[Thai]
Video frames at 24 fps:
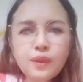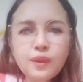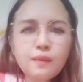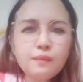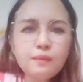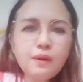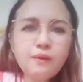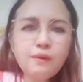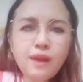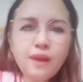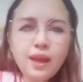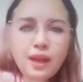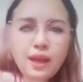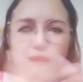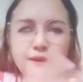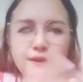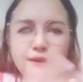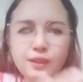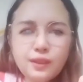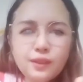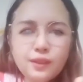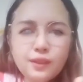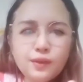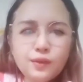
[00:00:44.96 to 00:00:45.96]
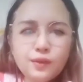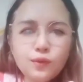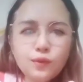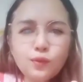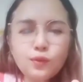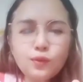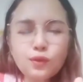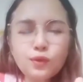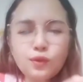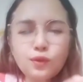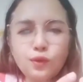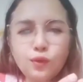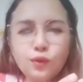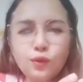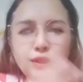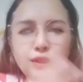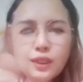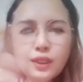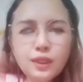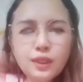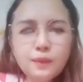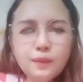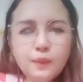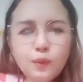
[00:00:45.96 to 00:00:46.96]
ไม่ว่าเราจะสุขทุกข์
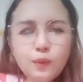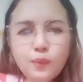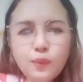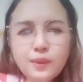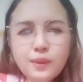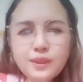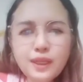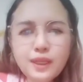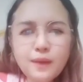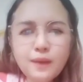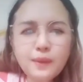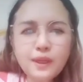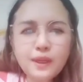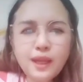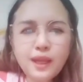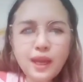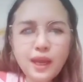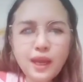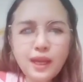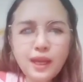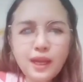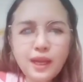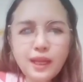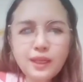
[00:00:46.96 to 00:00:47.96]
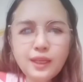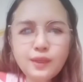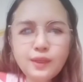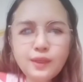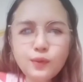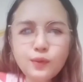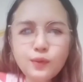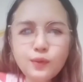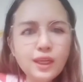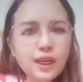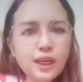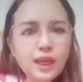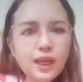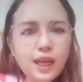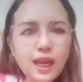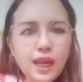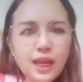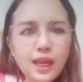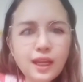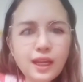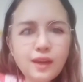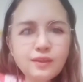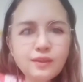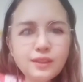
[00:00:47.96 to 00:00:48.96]
เจออุปสรรคปัญหาอะไรอยู่เคียงข้า
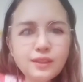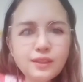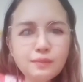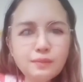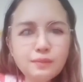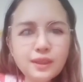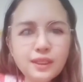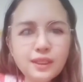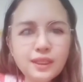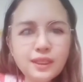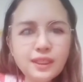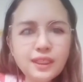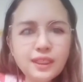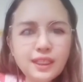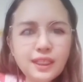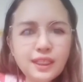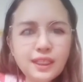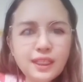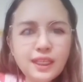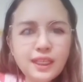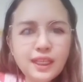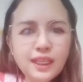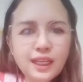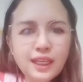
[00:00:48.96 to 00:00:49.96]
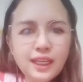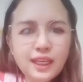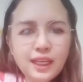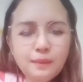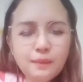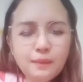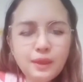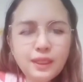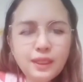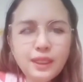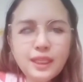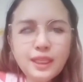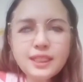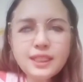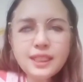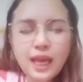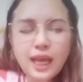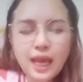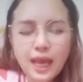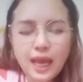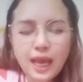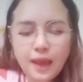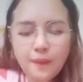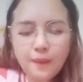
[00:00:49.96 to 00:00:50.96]
งเราเสมอมิตรที่
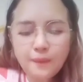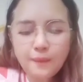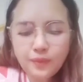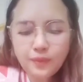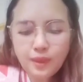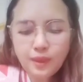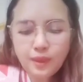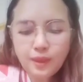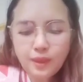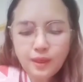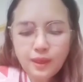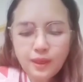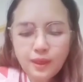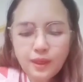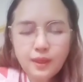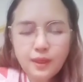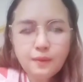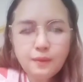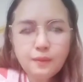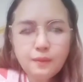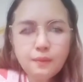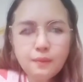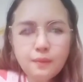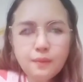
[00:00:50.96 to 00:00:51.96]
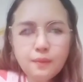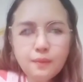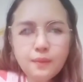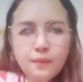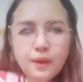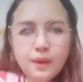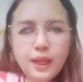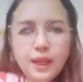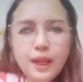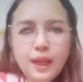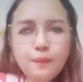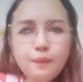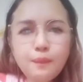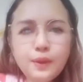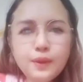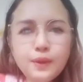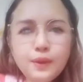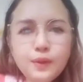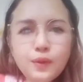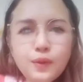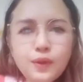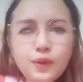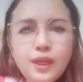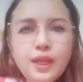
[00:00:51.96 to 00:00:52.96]
สามแนะนำประ
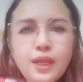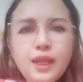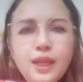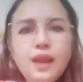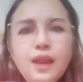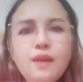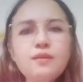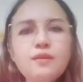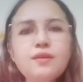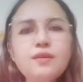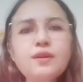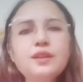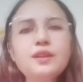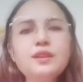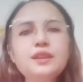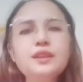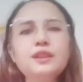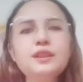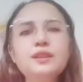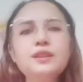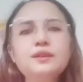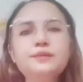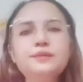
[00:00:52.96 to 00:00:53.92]
โยชน์ให้เราก็คือ